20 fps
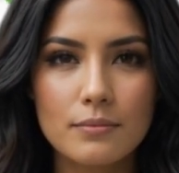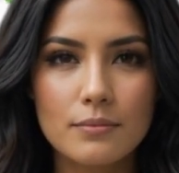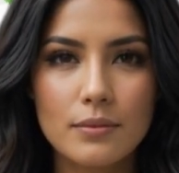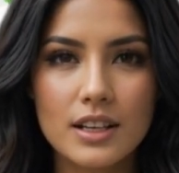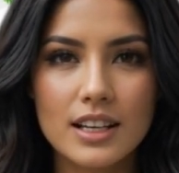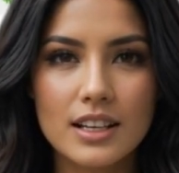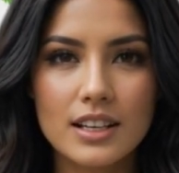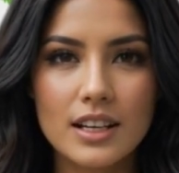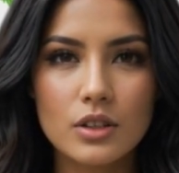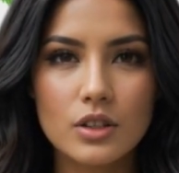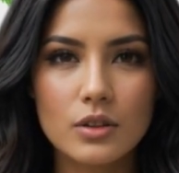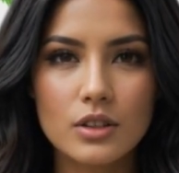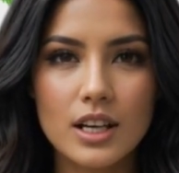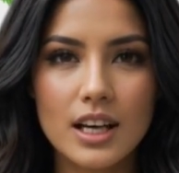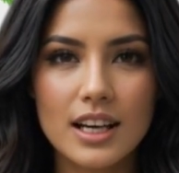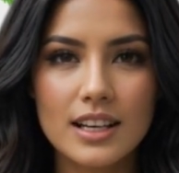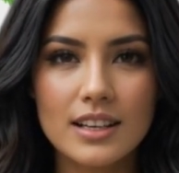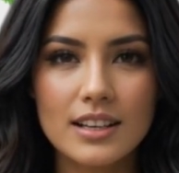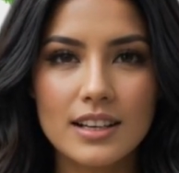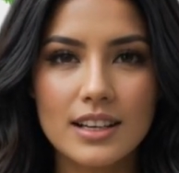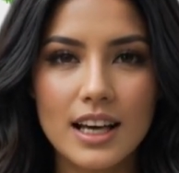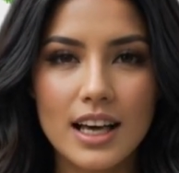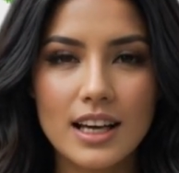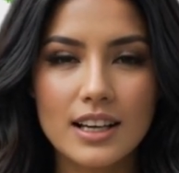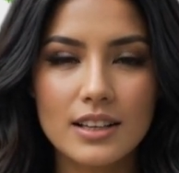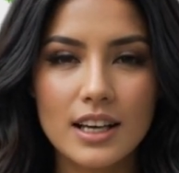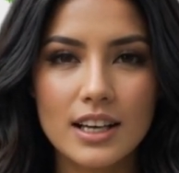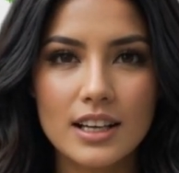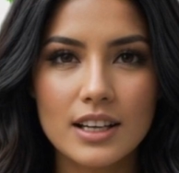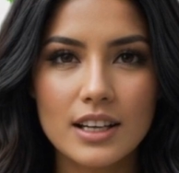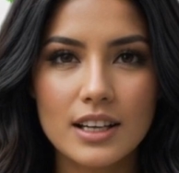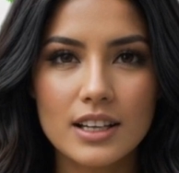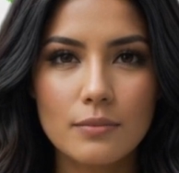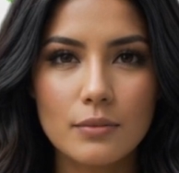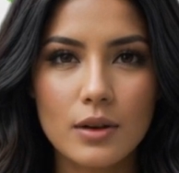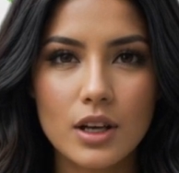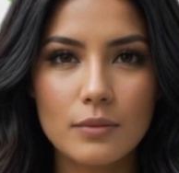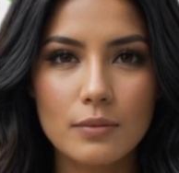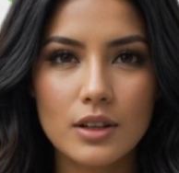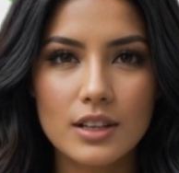Visítanos en La Niquereña
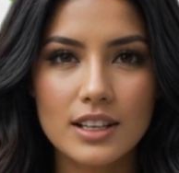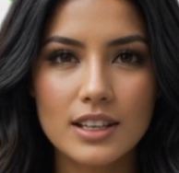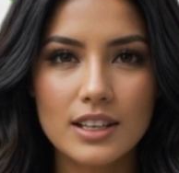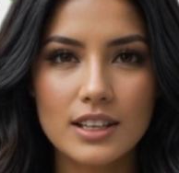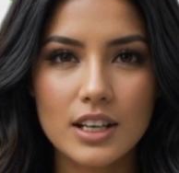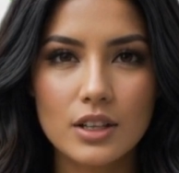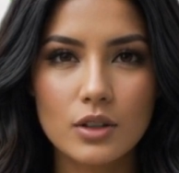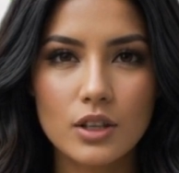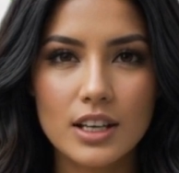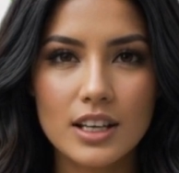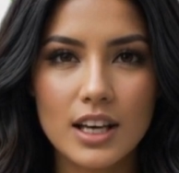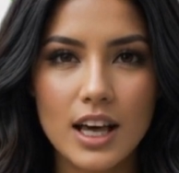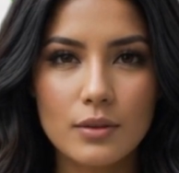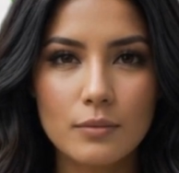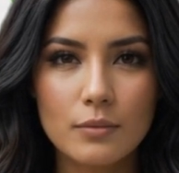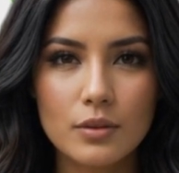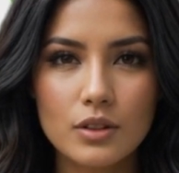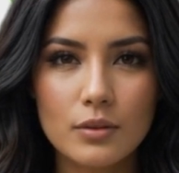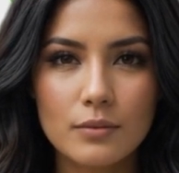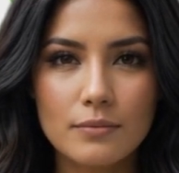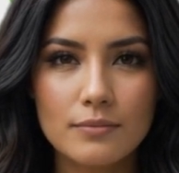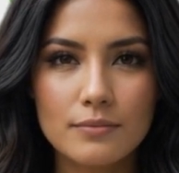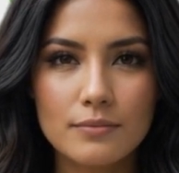y maravíllate con el cambio.